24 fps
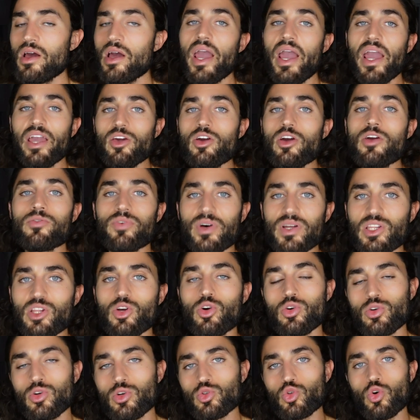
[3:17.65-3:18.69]
e io infatti
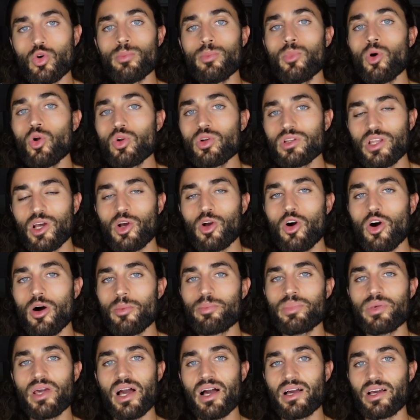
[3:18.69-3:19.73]
conosco molte
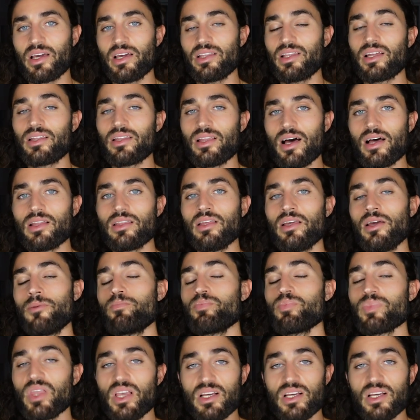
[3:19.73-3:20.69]
coppie anche datate